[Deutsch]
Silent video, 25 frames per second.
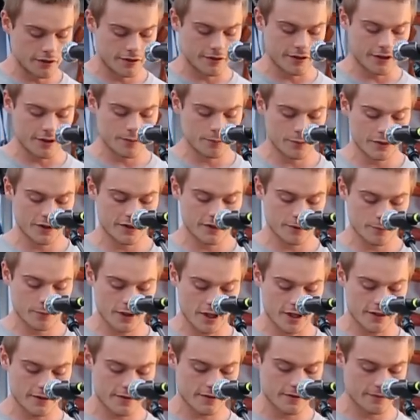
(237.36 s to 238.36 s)
Denn mit dem
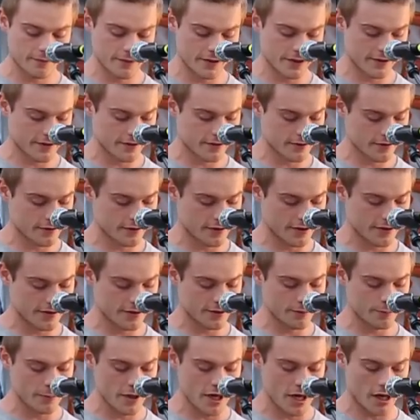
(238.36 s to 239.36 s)
ganzen Wissen, das
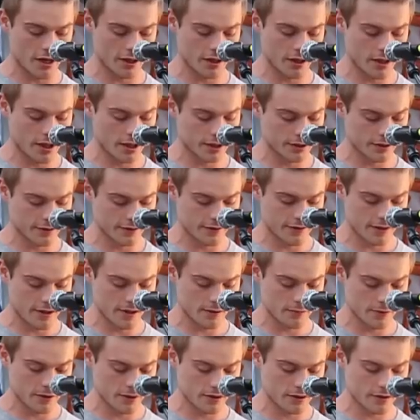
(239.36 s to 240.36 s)
ich mir angeeignet
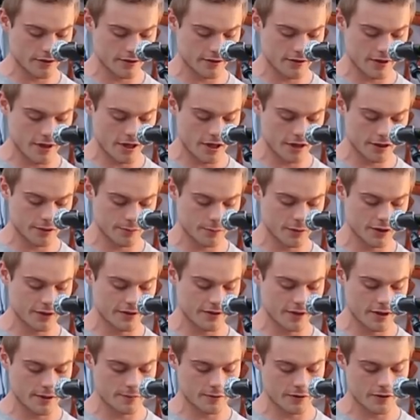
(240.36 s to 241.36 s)
habe, sah ich mich
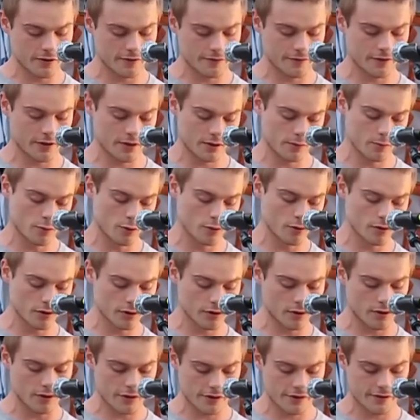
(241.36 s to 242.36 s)
selbst auf einem hohen
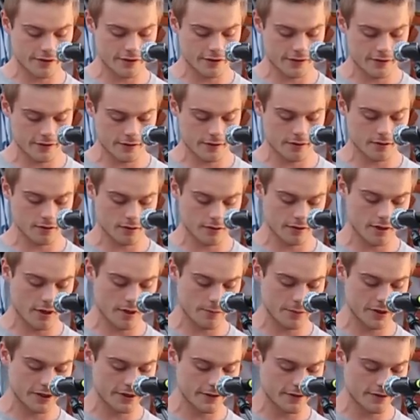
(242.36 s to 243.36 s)
Ross sitzen und
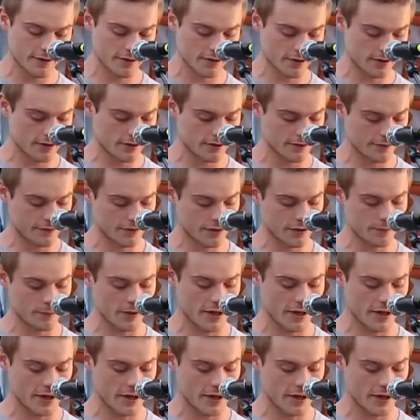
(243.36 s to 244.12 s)
habe instinktiv die